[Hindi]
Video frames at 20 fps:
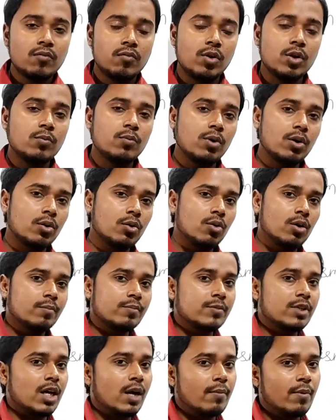फुटबॉल को
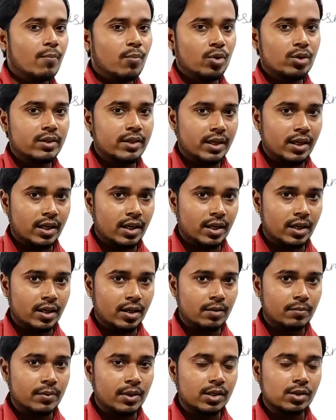हम जहाँ भी पुट करेंगे
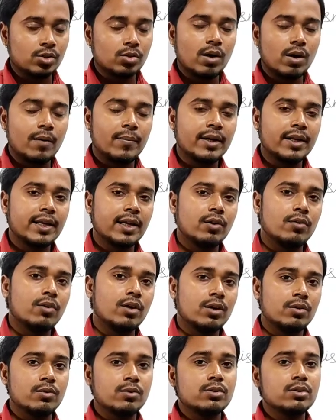यहाँ पर तो वहाँ पर क्या होगा